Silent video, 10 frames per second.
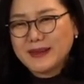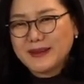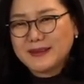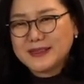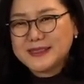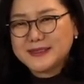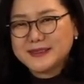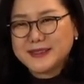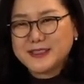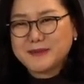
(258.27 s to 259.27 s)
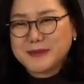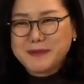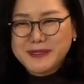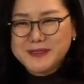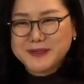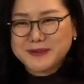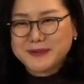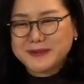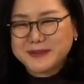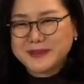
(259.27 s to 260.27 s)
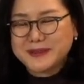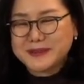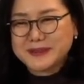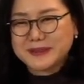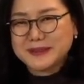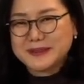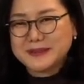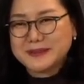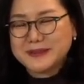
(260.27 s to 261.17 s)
어, 이 책은 상당히 비판적으로 읽었어요.